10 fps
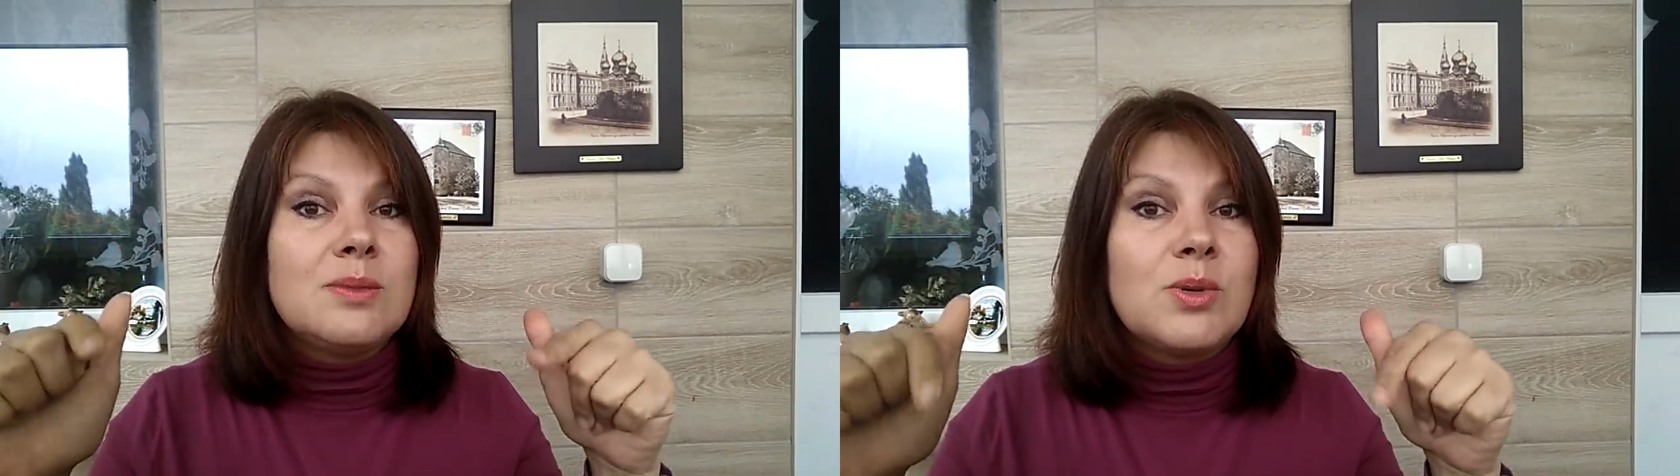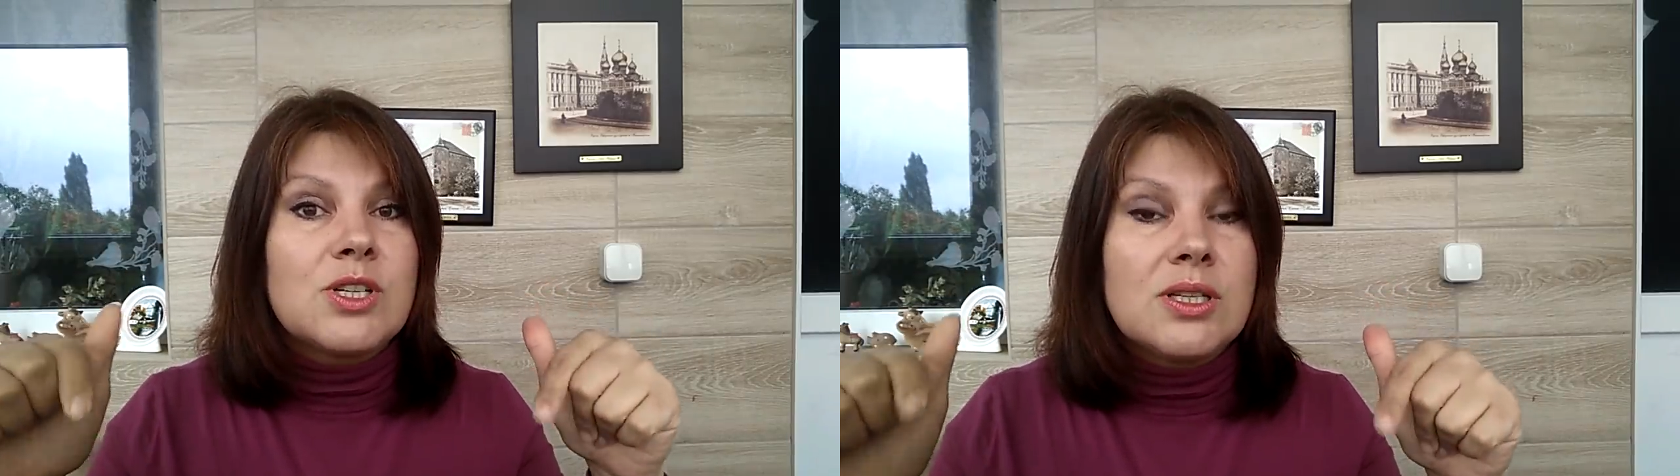
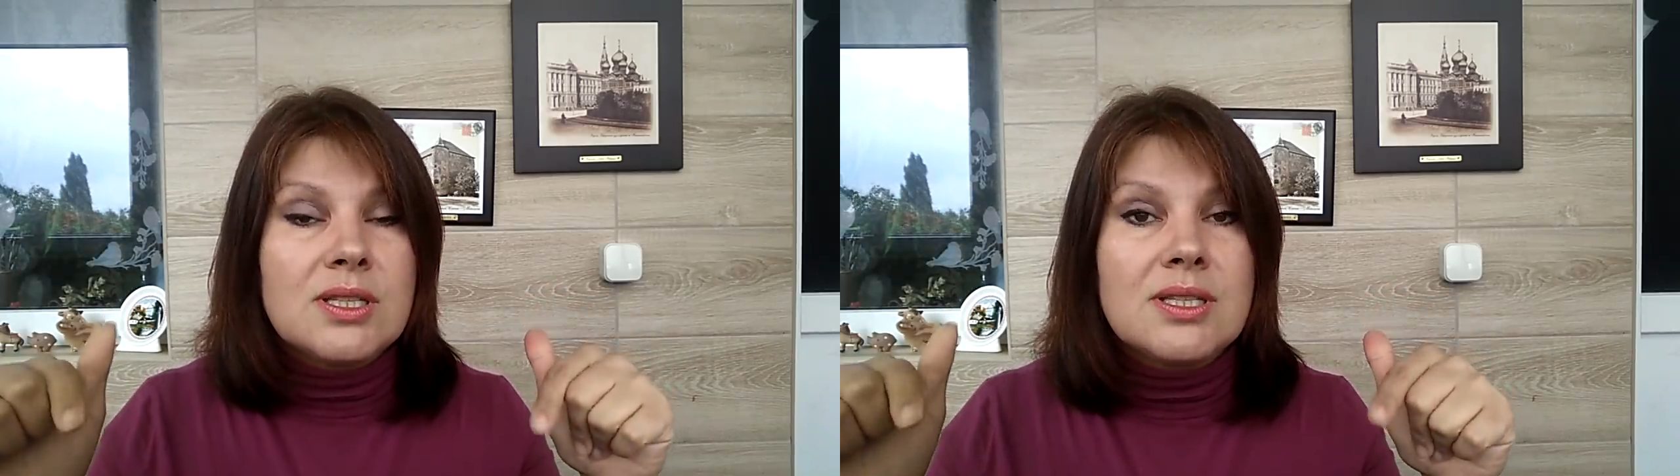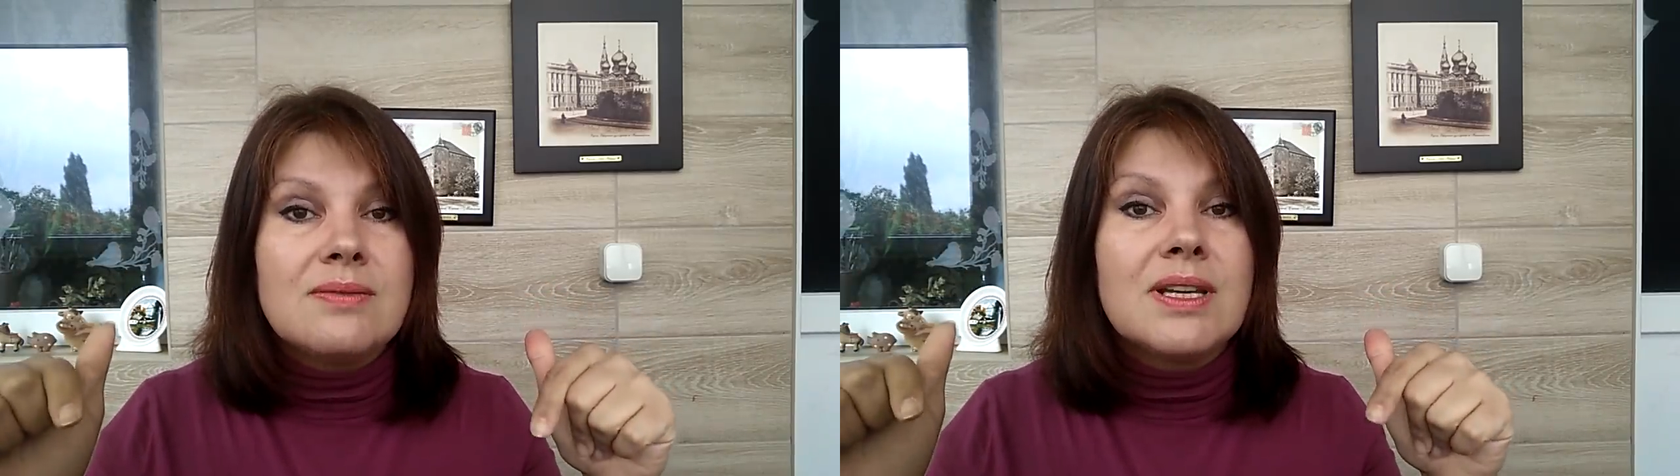
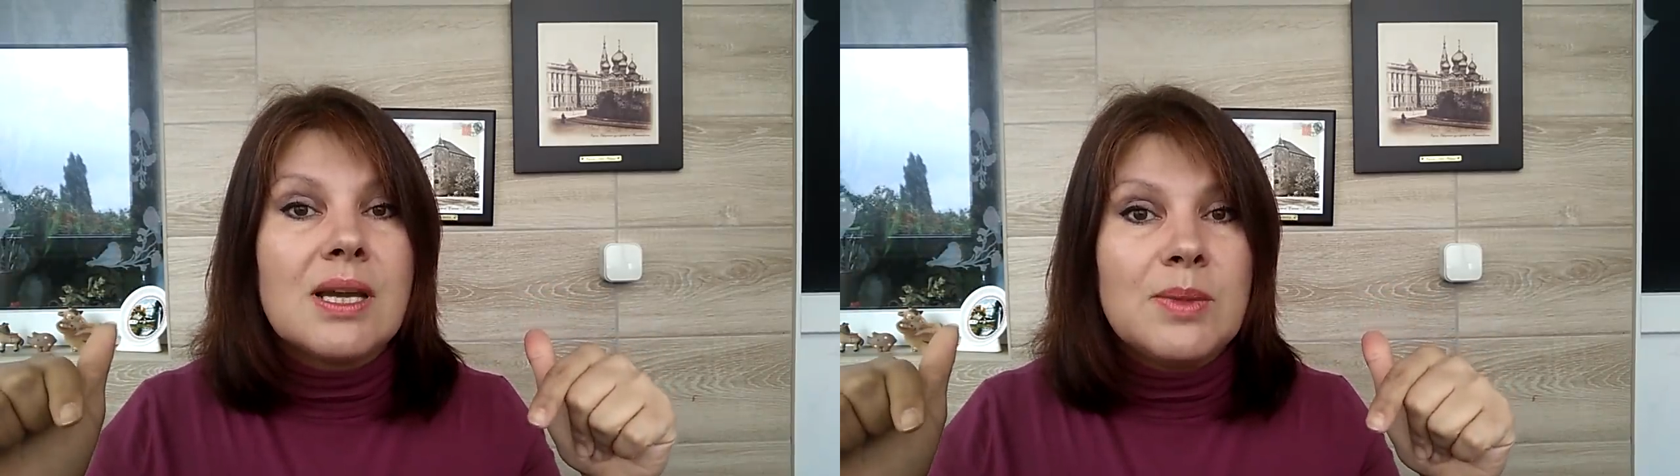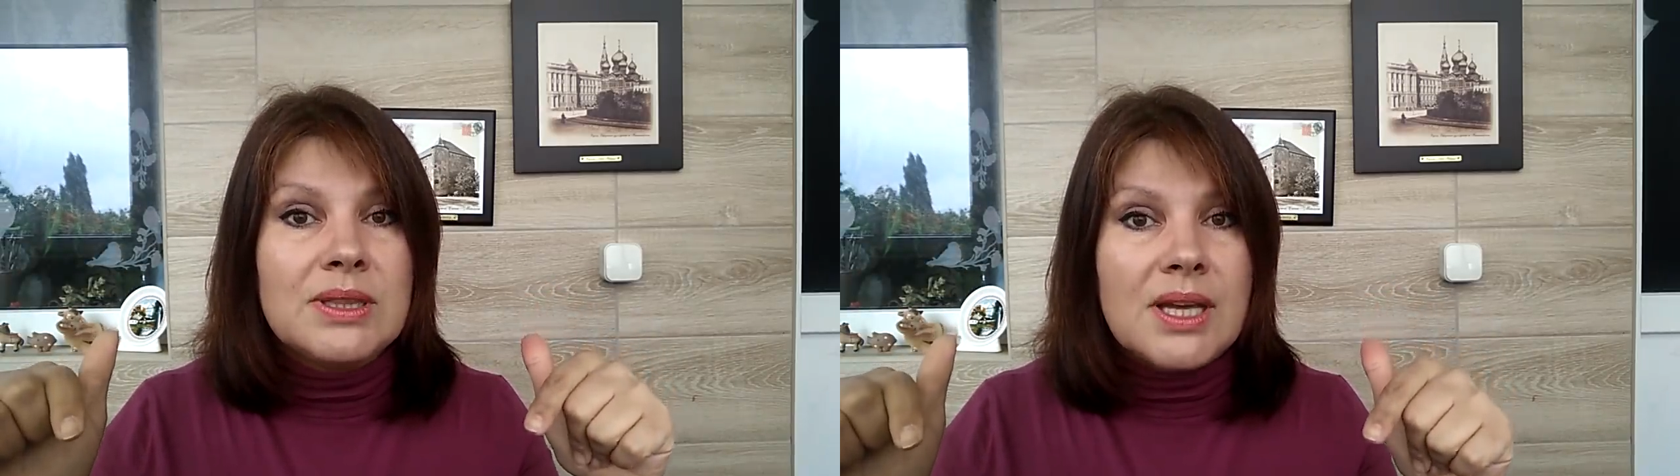пожалуйста, свои
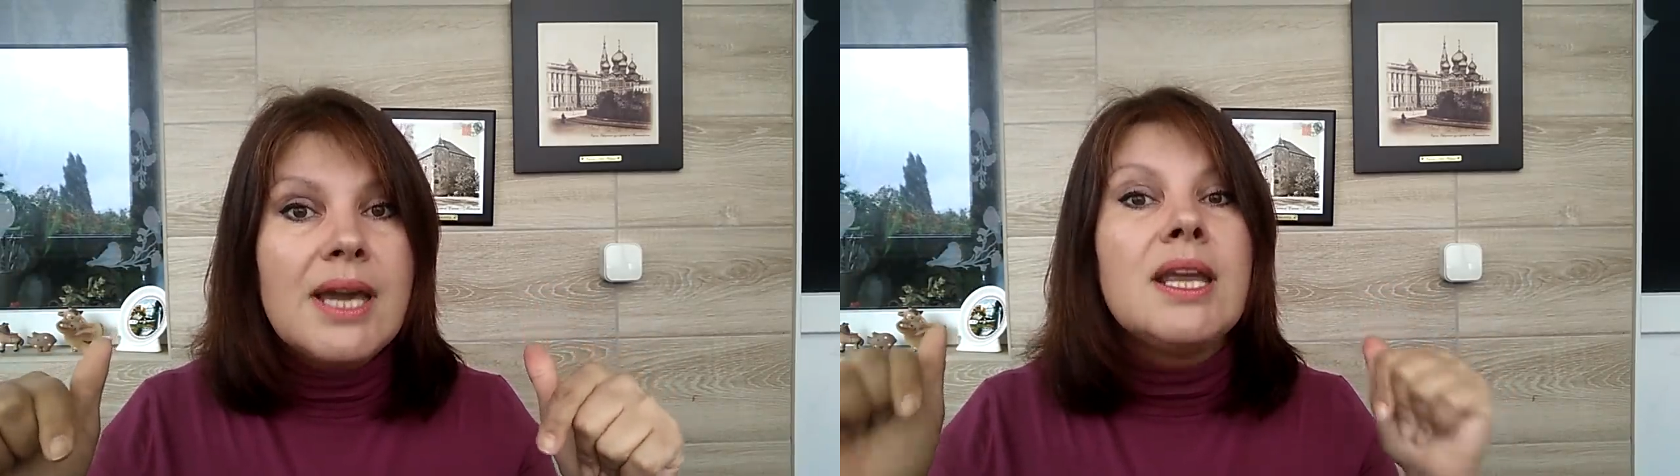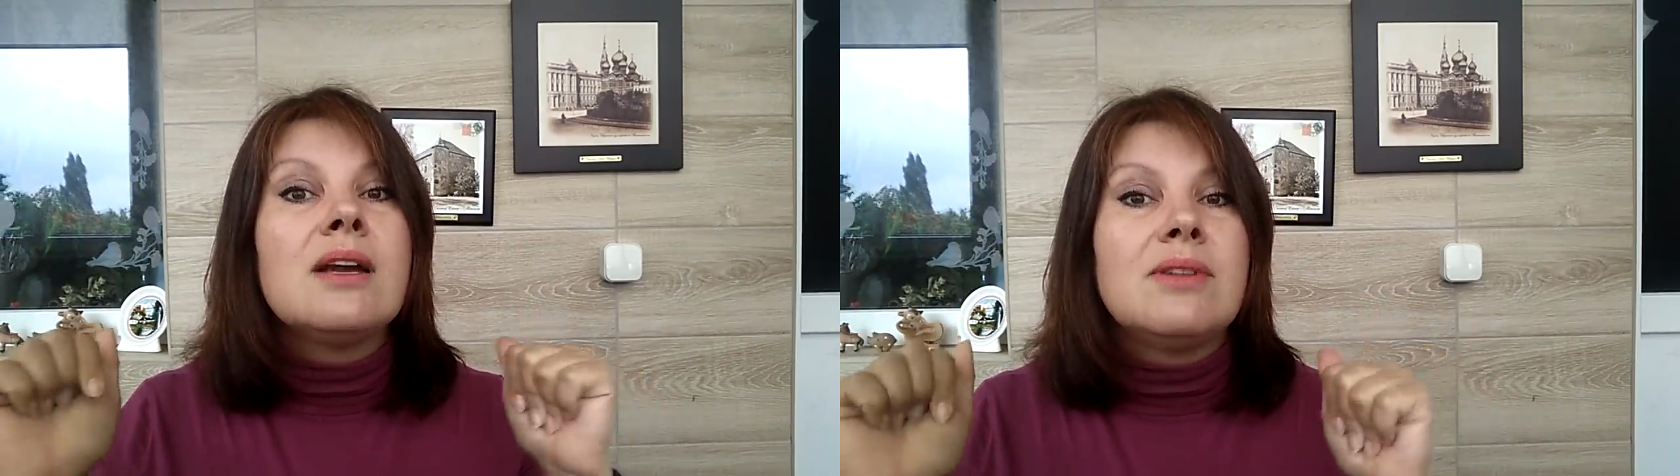комментарии